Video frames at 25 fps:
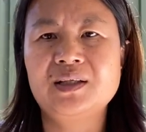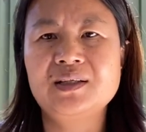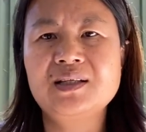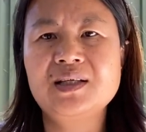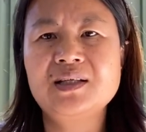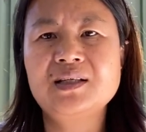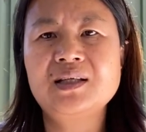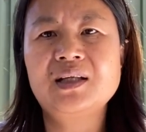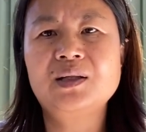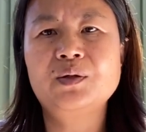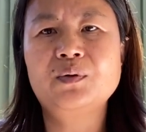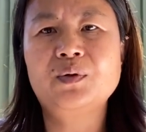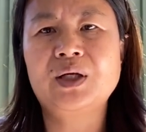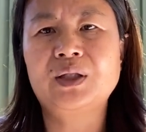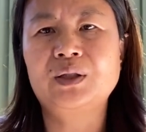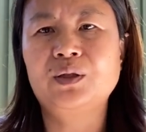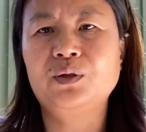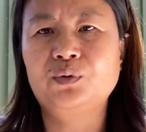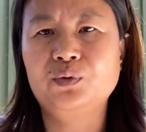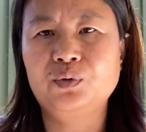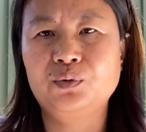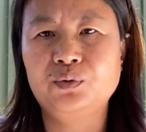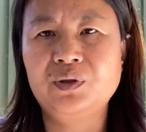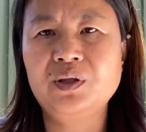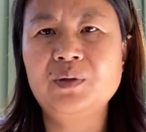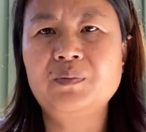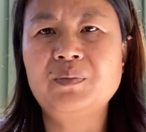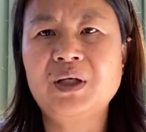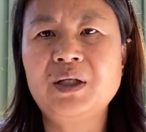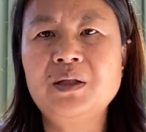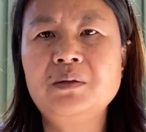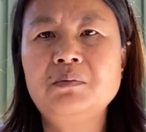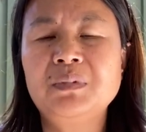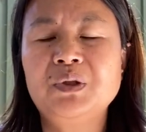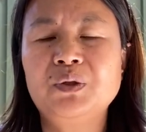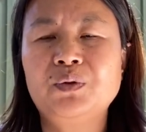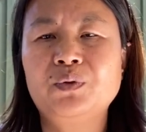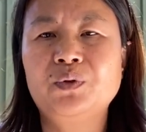现在的话呢，土地没
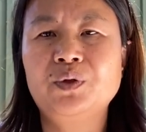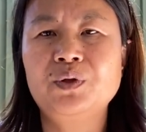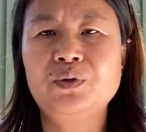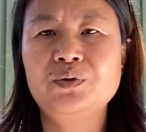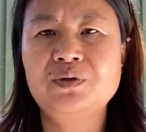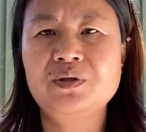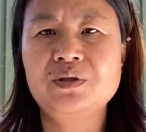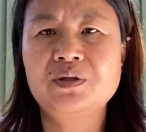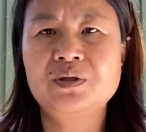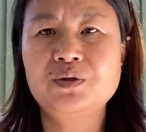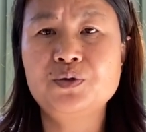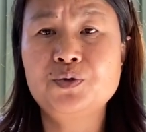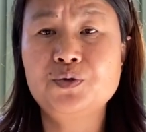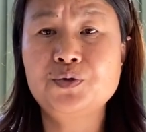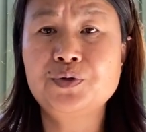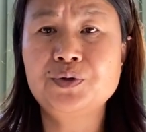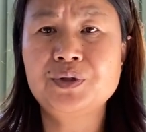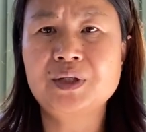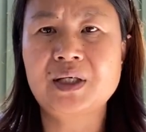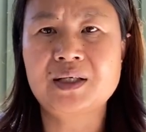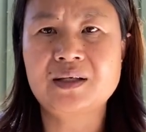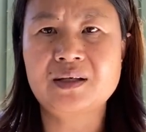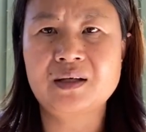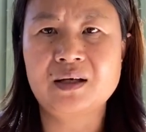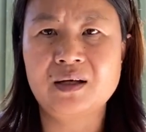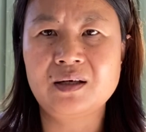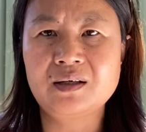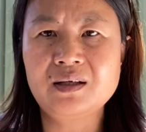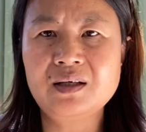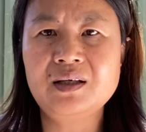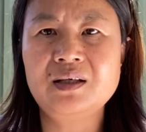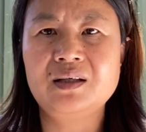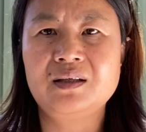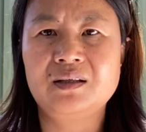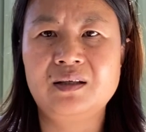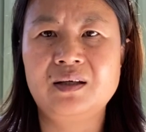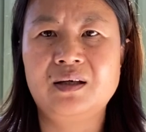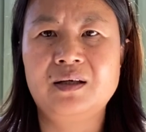那么多，尤其是住在城
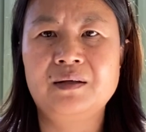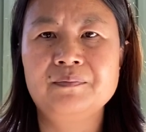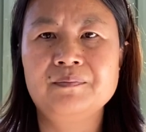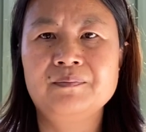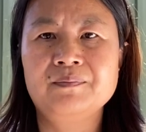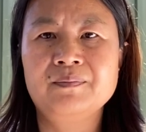里的，